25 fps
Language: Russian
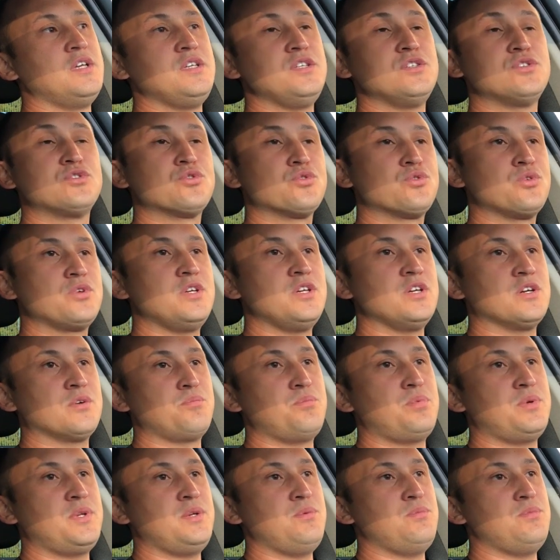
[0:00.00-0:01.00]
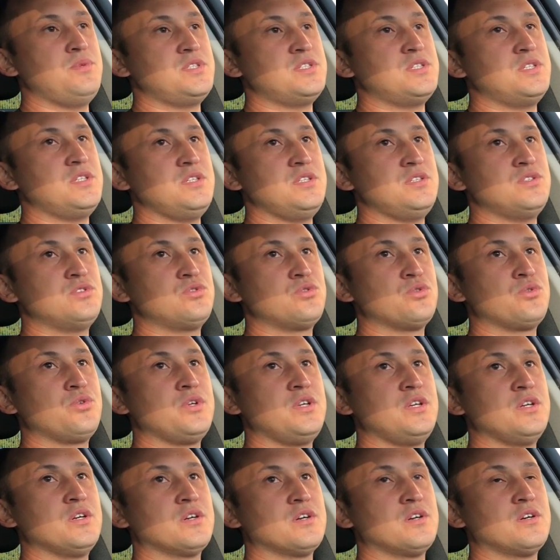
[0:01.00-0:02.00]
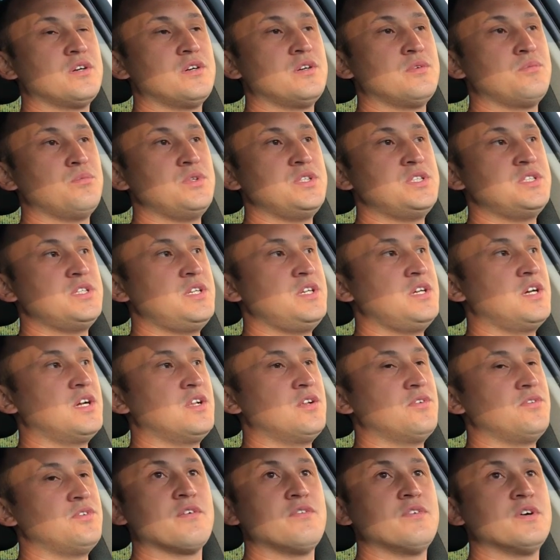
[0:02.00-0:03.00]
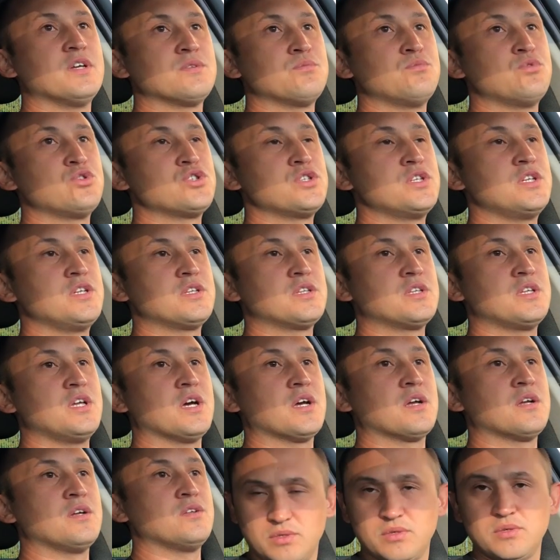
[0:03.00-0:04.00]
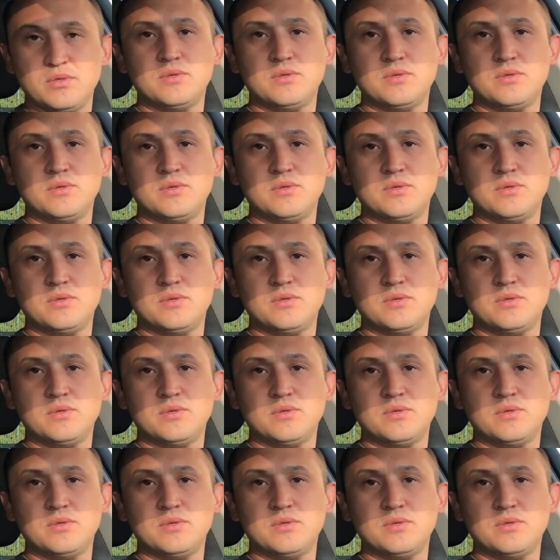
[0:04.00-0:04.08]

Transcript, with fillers: из других примесей, из других э, материалов. Возможно, это так.